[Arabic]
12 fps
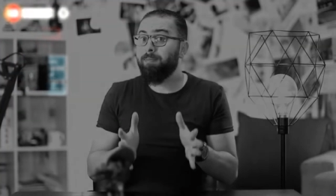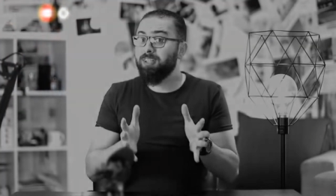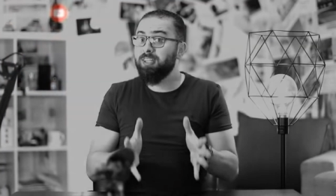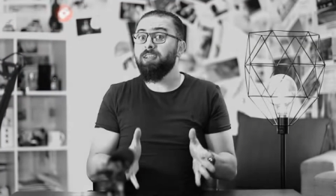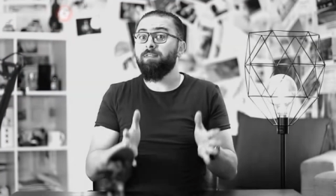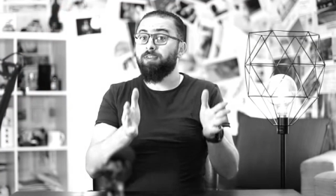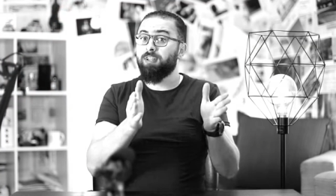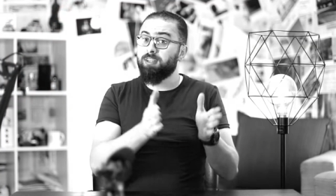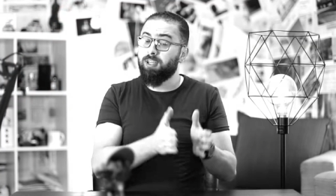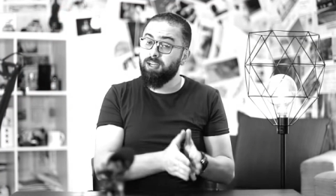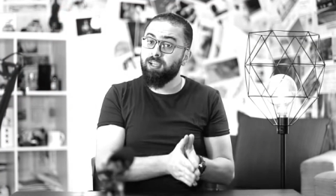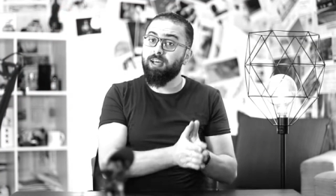بتضيف
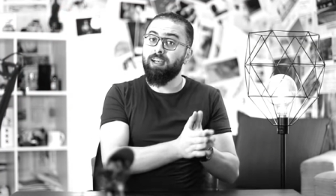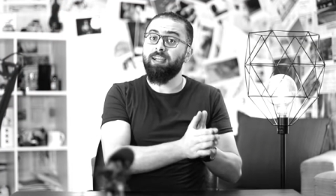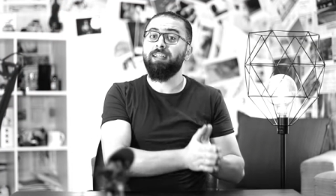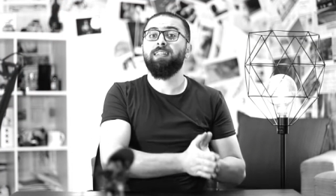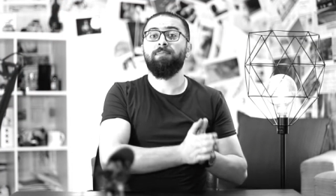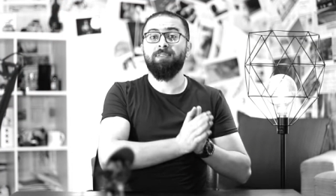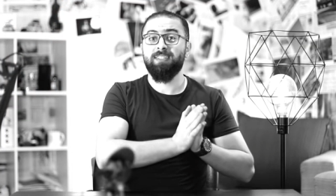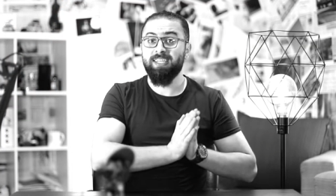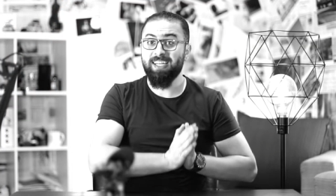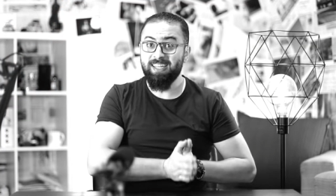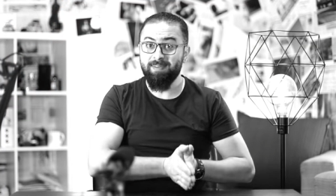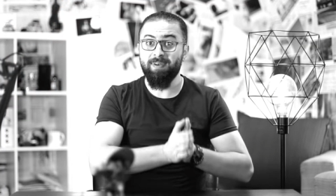للطريقة اللي أنت
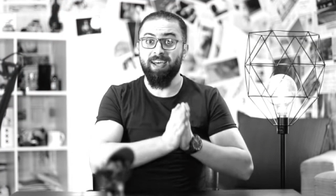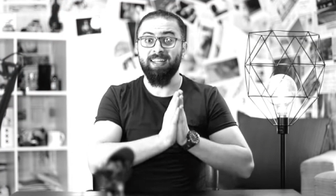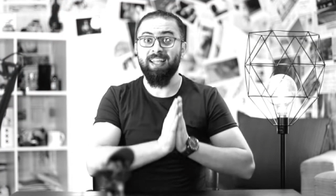بتستخدمها